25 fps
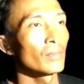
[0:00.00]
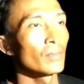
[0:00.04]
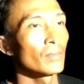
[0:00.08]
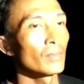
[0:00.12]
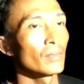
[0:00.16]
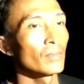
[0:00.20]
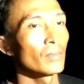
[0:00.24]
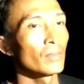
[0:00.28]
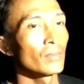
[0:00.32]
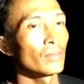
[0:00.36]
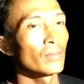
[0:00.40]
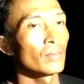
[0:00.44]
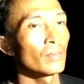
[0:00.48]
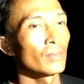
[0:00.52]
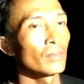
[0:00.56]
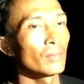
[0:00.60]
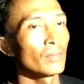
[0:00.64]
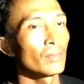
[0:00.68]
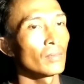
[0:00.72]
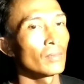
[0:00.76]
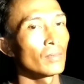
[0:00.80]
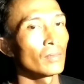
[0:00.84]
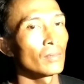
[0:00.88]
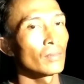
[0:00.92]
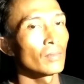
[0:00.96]
kalau Afif di
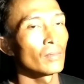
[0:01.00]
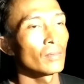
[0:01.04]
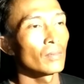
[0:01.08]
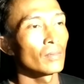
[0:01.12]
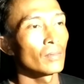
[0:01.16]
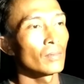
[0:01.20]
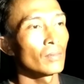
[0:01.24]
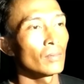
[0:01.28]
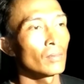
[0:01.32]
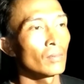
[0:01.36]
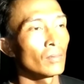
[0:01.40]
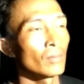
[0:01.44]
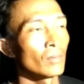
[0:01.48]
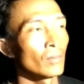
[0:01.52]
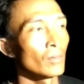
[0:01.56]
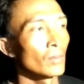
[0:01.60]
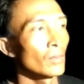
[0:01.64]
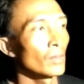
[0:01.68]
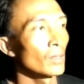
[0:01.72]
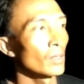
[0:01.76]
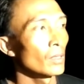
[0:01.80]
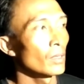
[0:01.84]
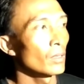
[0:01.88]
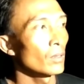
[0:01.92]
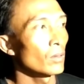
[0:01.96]
sini udah berapa tahun mas ya
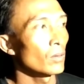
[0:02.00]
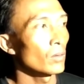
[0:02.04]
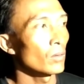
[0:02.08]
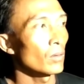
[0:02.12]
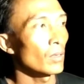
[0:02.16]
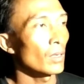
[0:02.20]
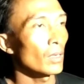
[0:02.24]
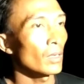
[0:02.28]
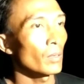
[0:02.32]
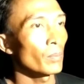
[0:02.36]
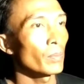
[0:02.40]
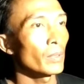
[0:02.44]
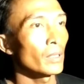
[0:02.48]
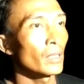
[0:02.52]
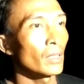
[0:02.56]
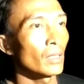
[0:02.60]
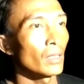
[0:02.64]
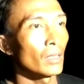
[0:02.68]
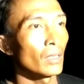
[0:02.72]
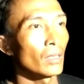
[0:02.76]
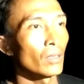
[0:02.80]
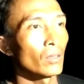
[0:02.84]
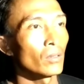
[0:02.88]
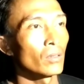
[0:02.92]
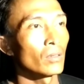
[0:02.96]
kurang lebih
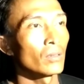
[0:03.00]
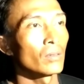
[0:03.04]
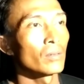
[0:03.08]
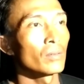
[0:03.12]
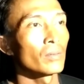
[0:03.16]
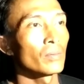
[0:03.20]
tiga tahun